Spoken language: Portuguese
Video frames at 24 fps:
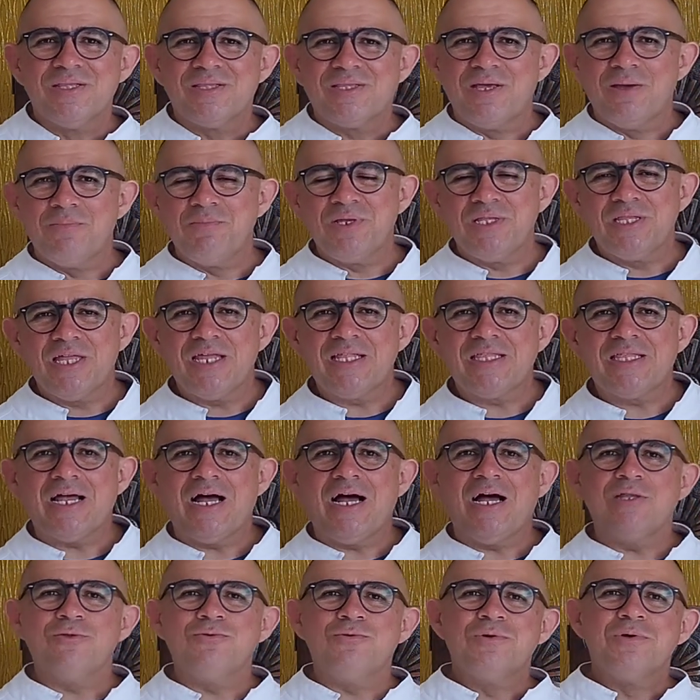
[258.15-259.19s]
tinha me
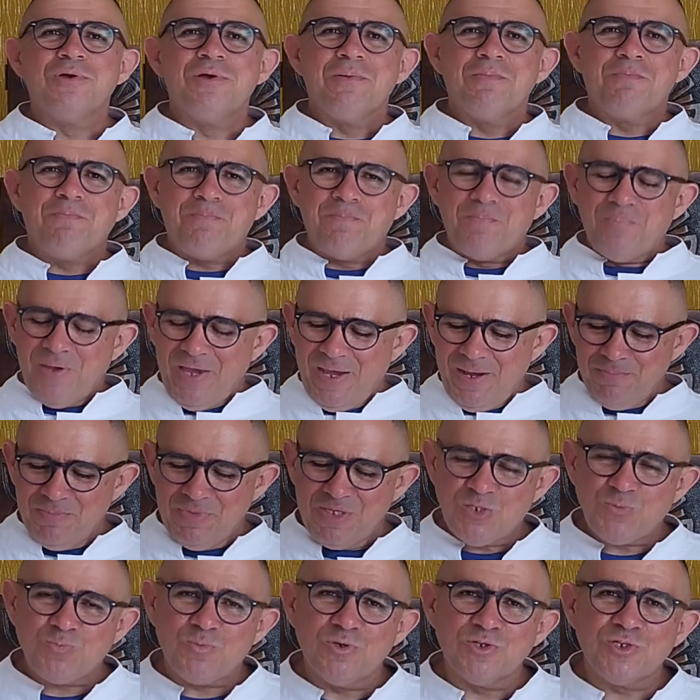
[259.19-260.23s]
deitado, é
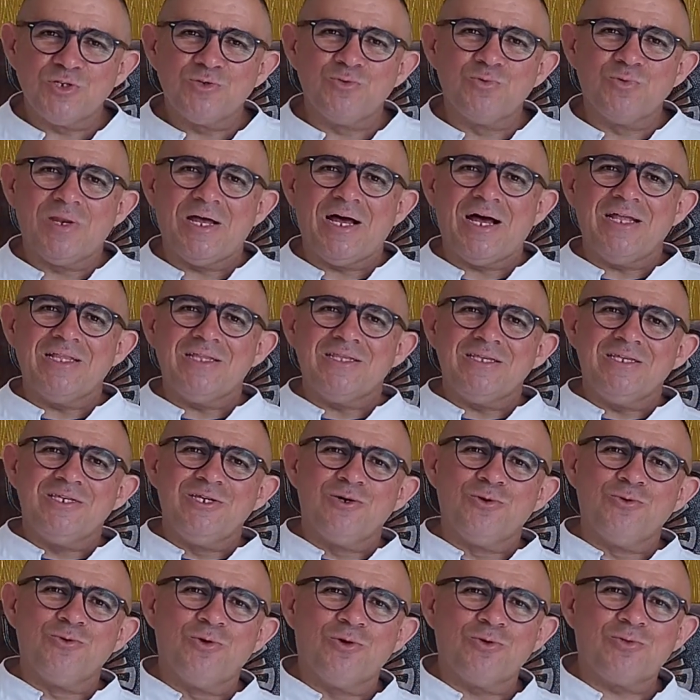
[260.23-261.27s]
minha esposa de um lado e
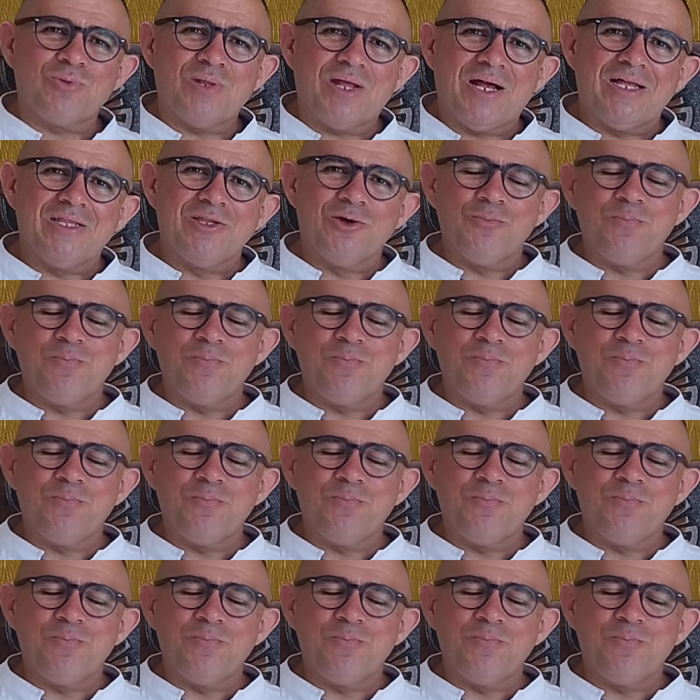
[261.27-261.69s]
eu do outro lado.